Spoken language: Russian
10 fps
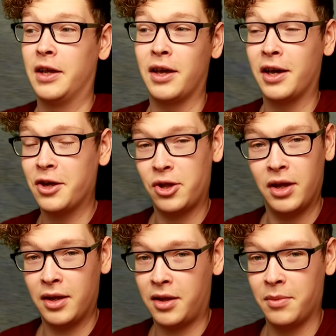Хотя, конечно,
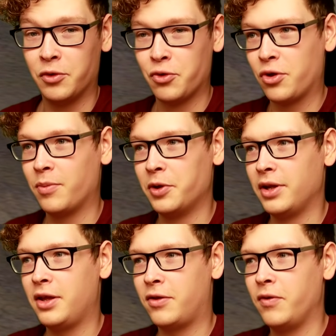если ему нужно было
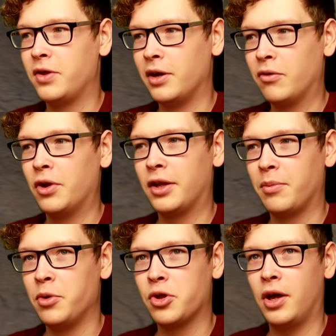действительно куда-то
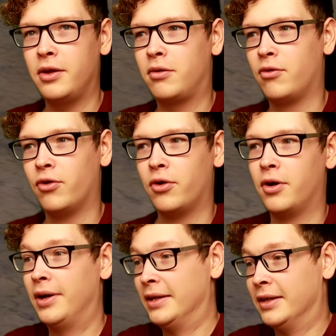бежать,
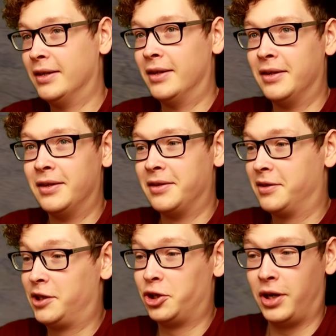то, к
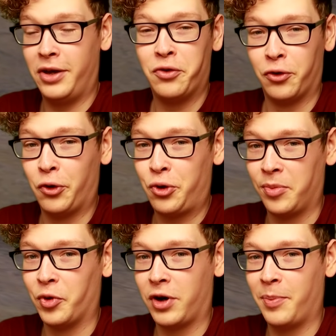сожалению, он
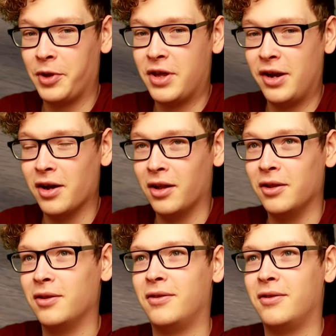очень много потерял.